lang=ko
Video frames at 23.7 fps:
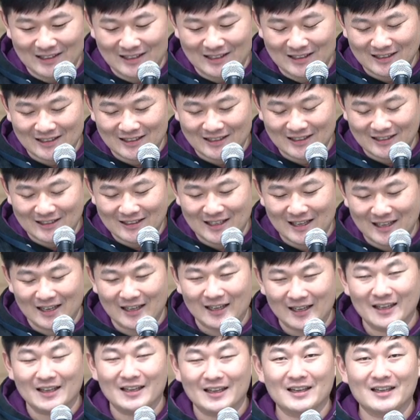
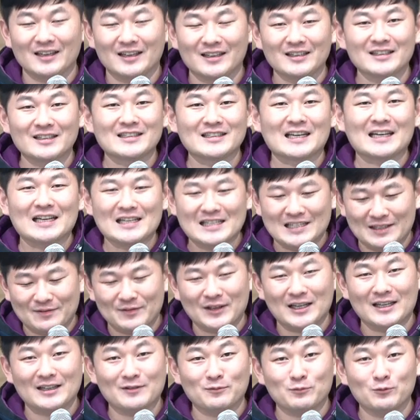인생을
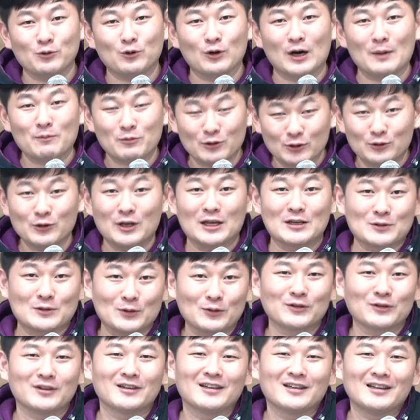살았지만 뭐 앞으로도
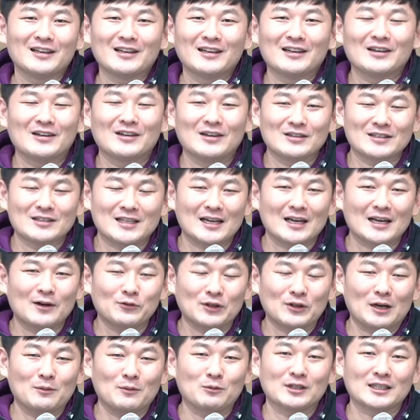계속 어, 살아온
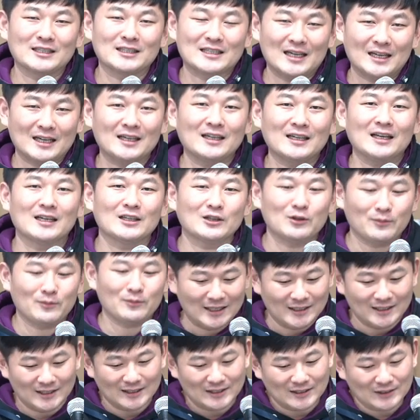날보다 살아갈 날이 더
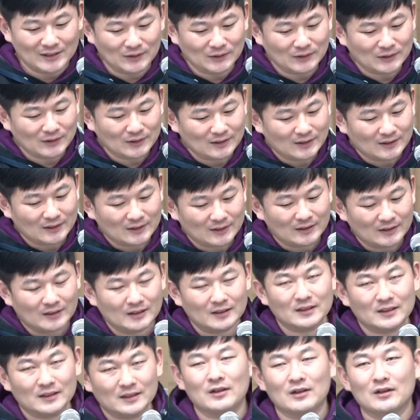많이 있죠.
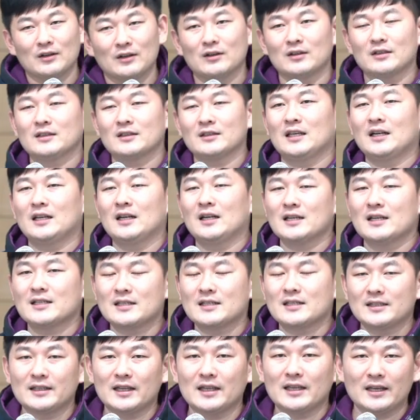어, 살아갔을
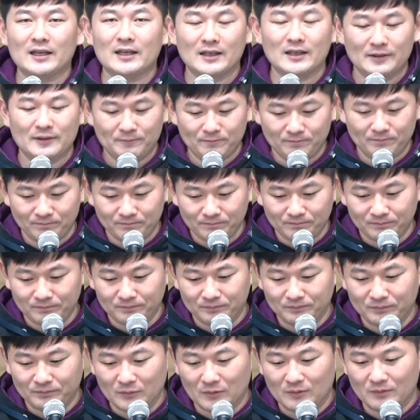때
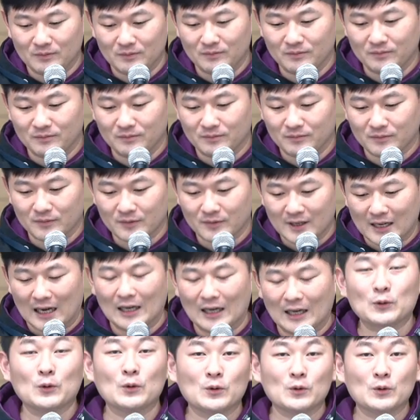음,
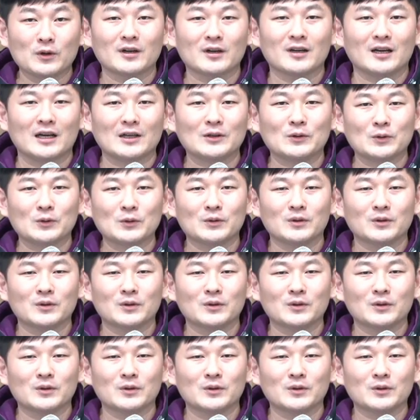간혹 간혹